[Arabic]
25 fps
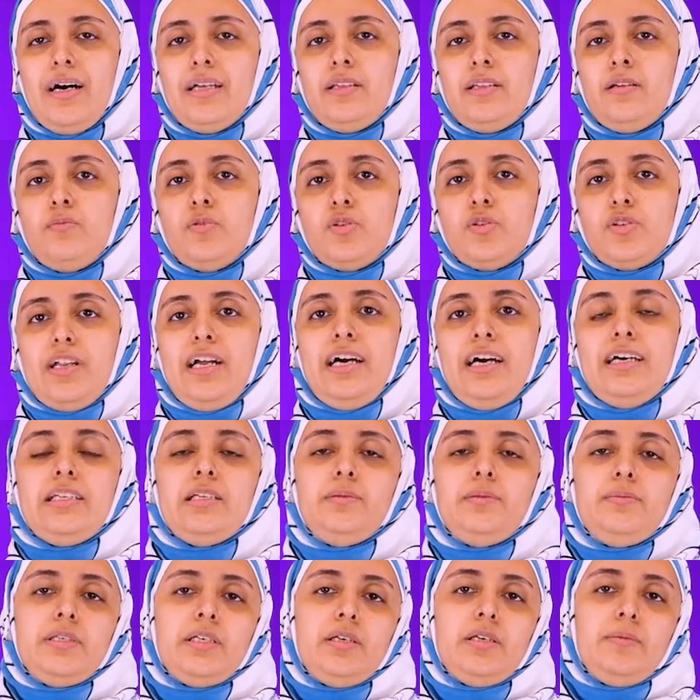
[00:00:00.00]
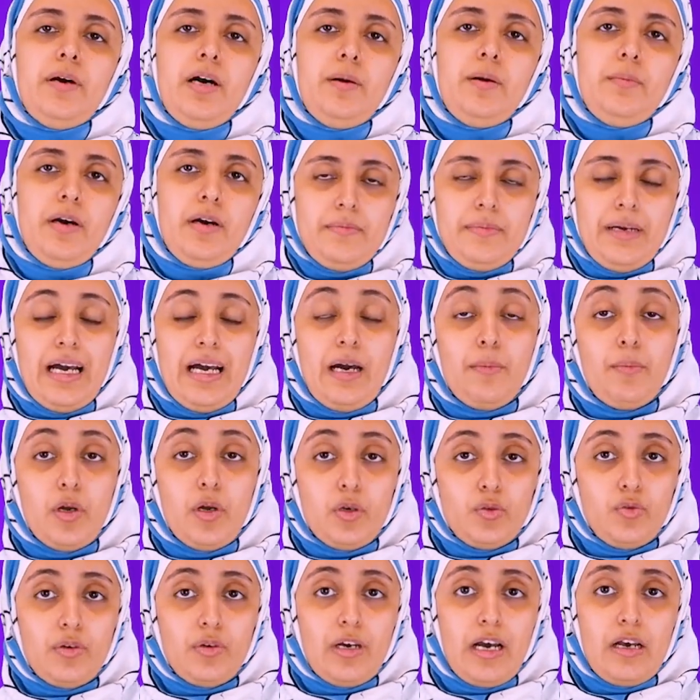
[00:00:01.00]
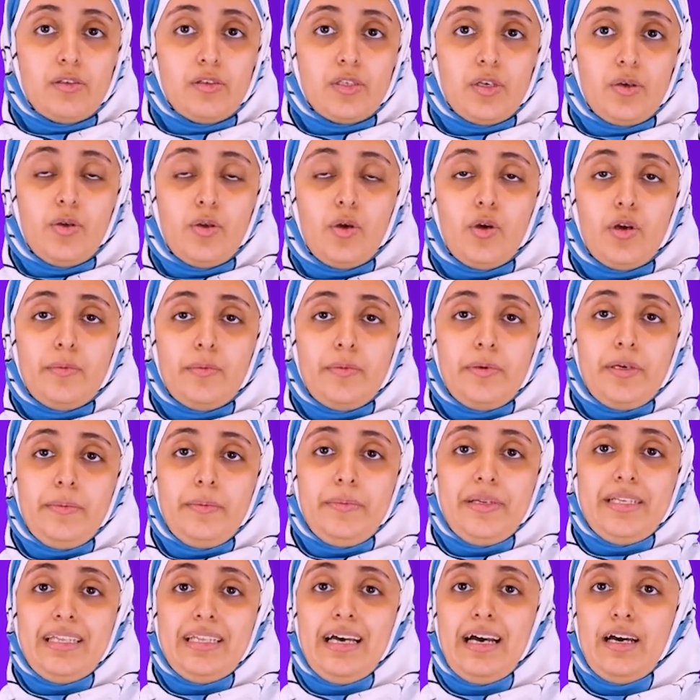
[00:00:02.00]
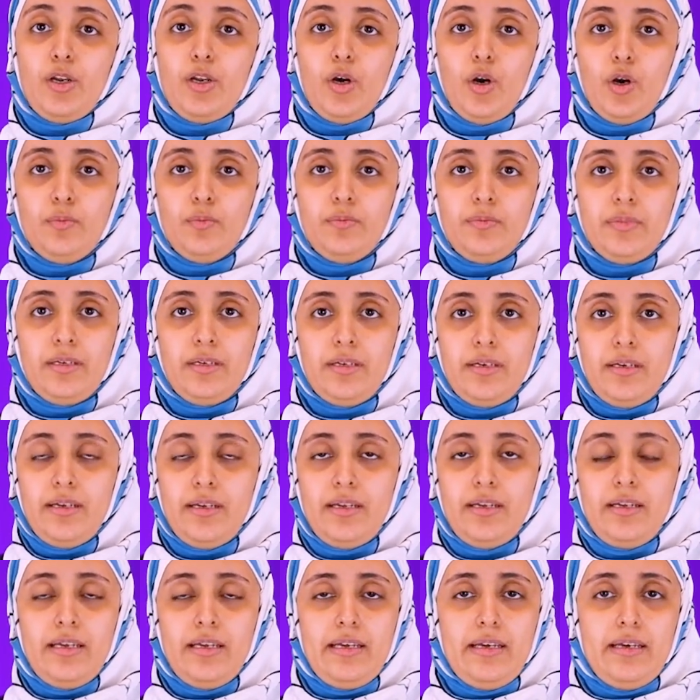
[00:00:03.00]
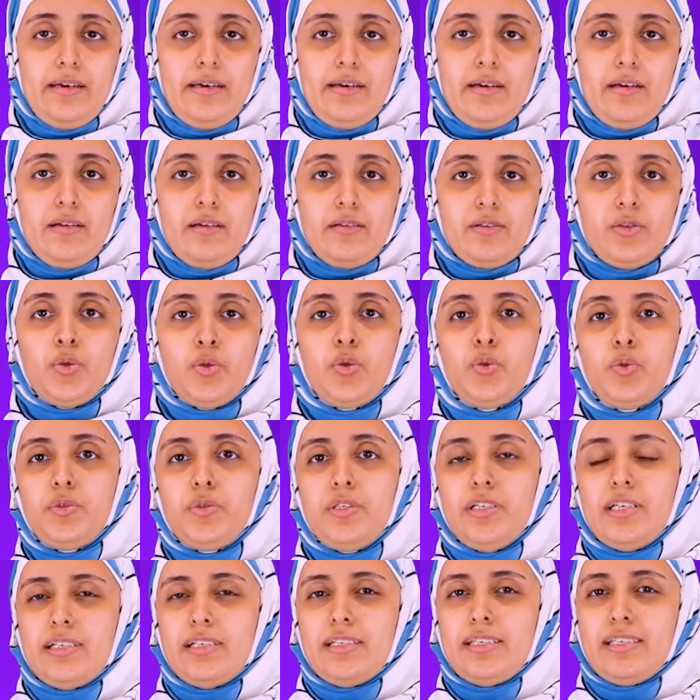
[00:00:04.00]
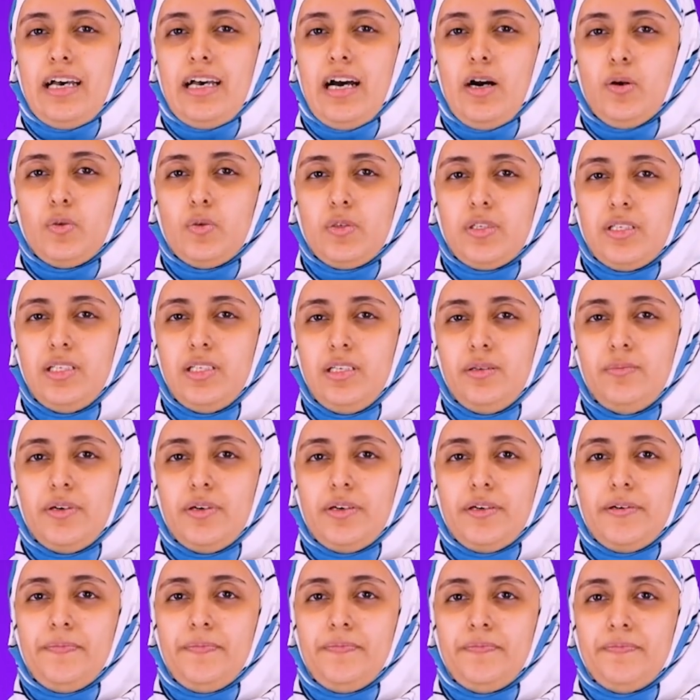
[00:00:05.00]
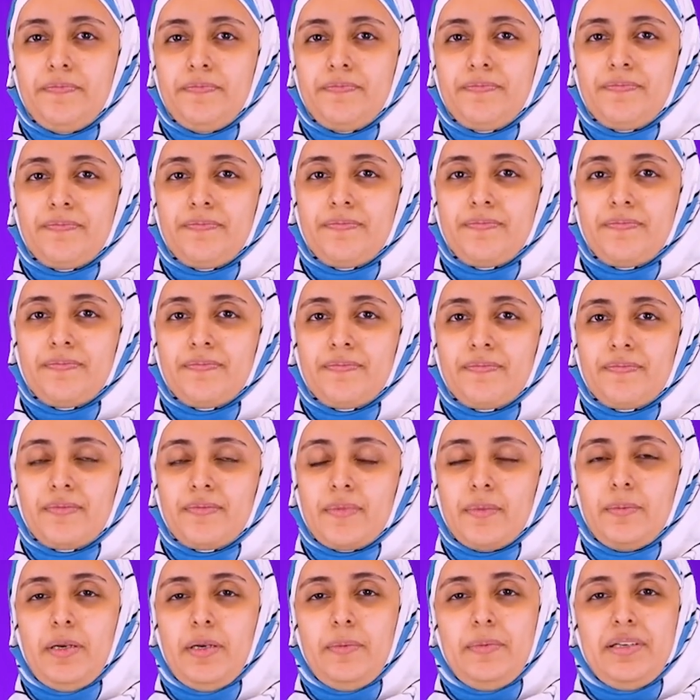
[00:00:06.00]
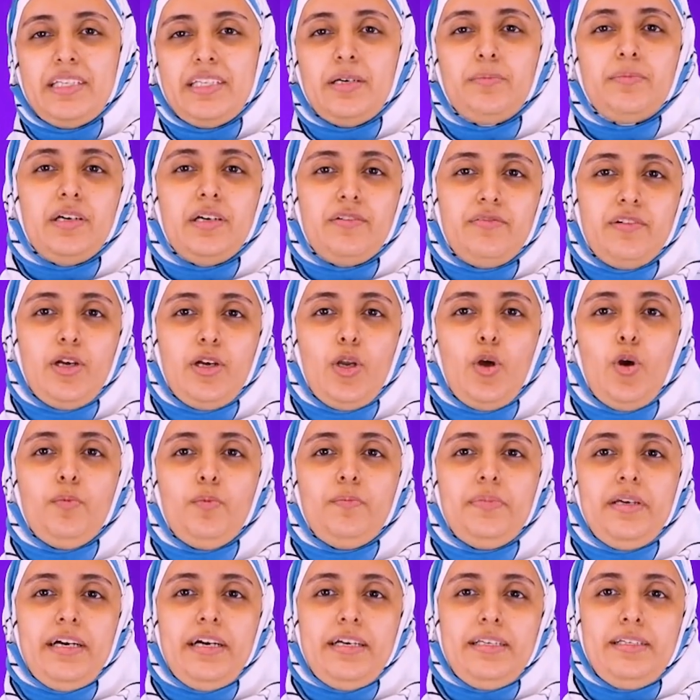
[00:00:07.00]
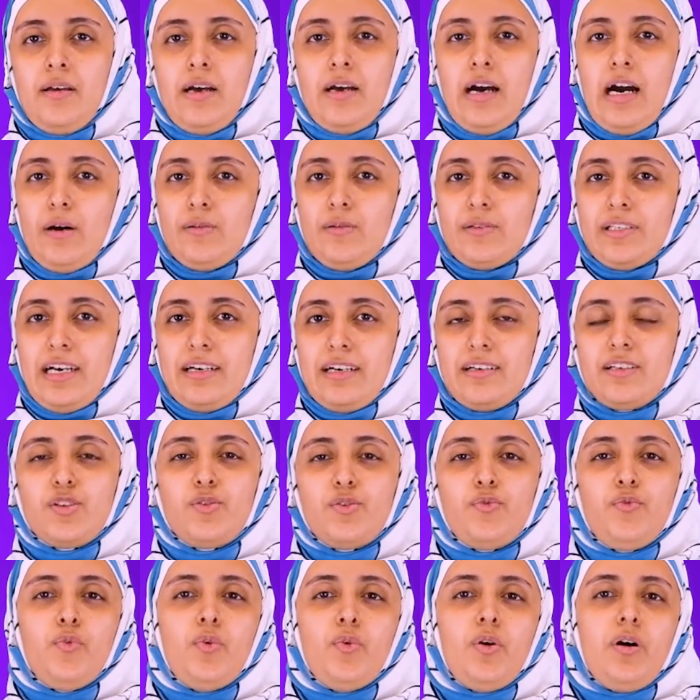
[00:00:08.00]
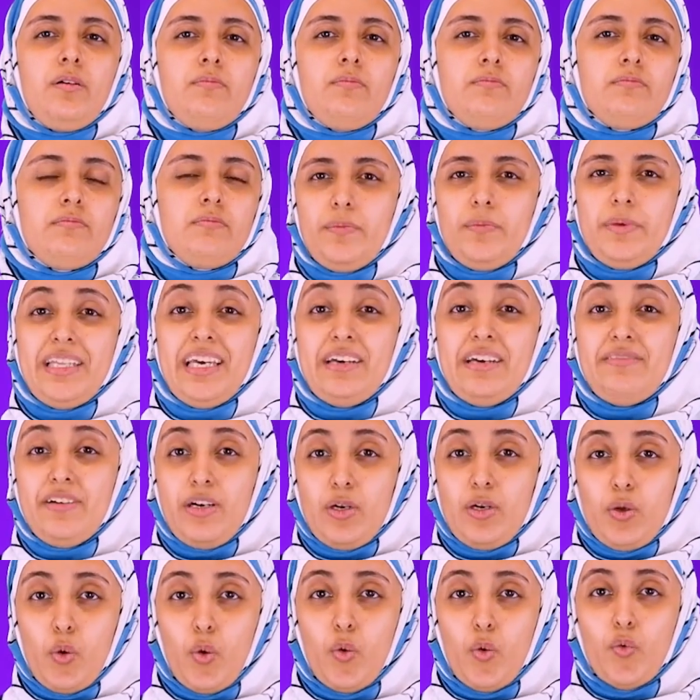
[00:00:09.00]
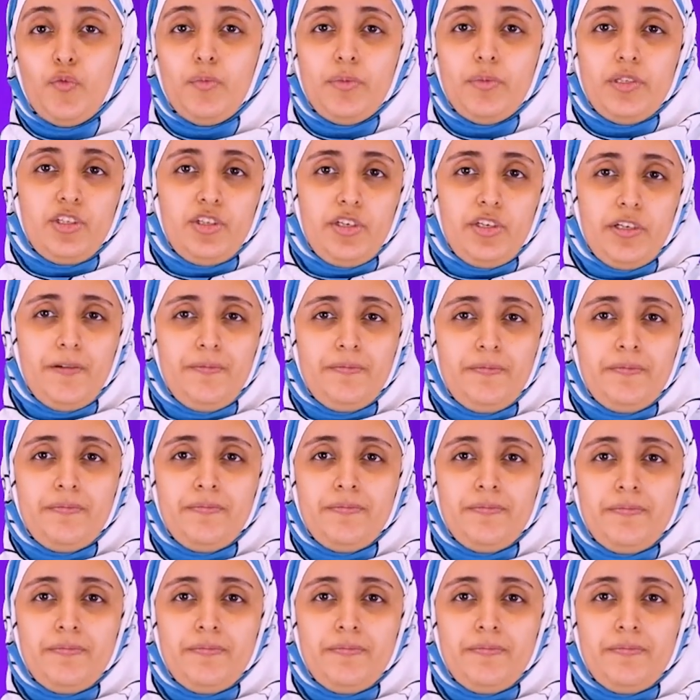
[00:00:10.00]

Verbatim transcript: بعض المصطلحات اللي بتيجي معاه معاه برضو عاوز أقول هو بيعمل ده عن حب آه، تو داز أو سليبا بيعمل ده بدافع الحب يعني أوز أنجست فور بدافع الخوف من شيء